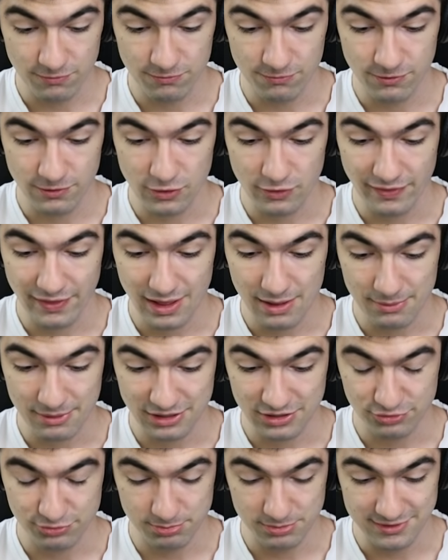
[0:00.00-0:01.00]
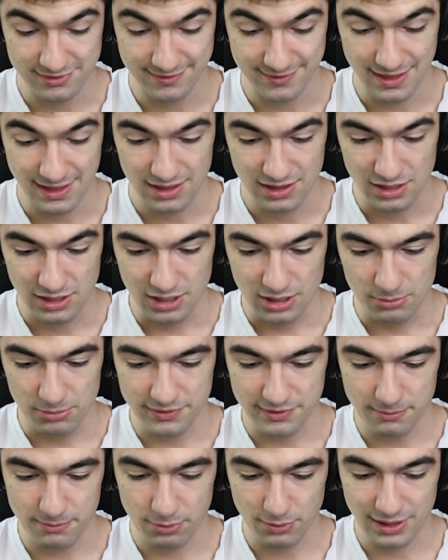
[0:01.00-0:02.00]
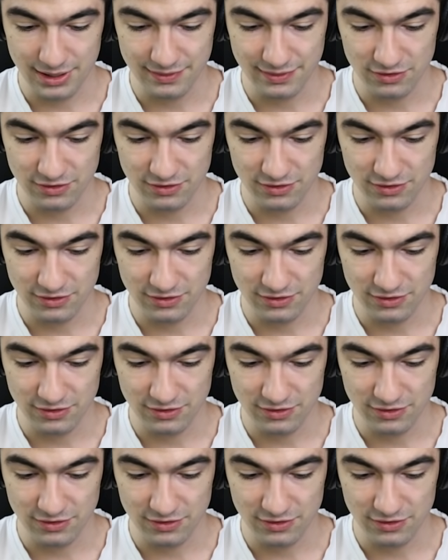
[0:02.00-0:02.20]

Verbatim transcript: wykonałem jakieś misje, bo tam była